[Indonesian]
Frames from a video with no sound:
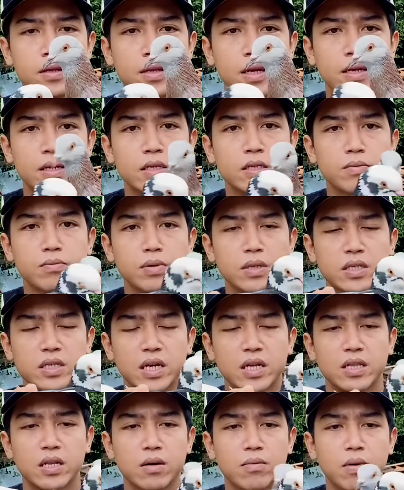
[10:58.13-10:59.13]
Tadi sempat
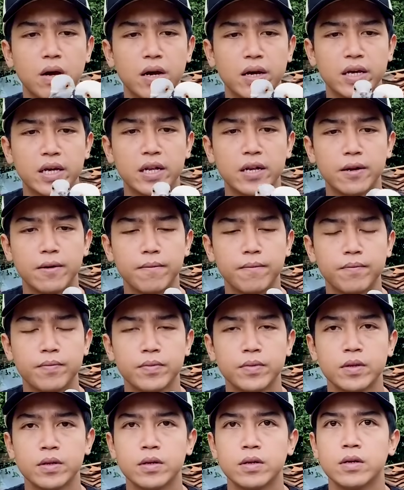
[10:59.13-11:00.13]
saya terbangin,
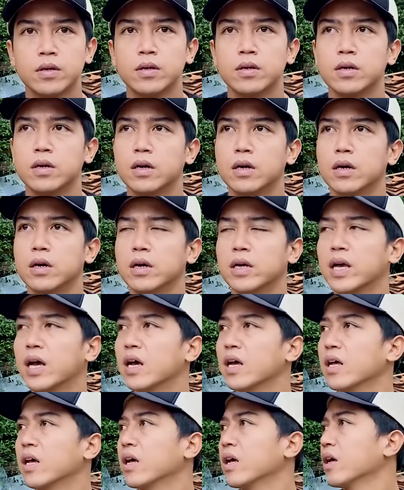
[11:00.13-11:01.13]
eh,
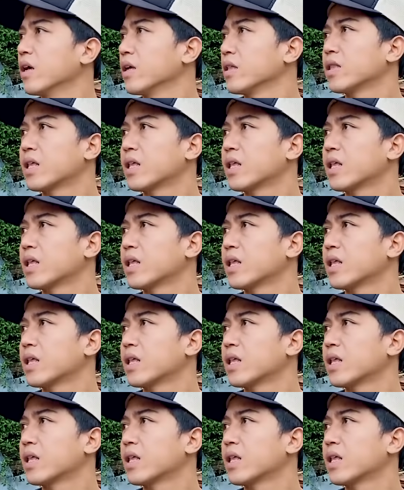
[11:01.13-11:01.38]
yang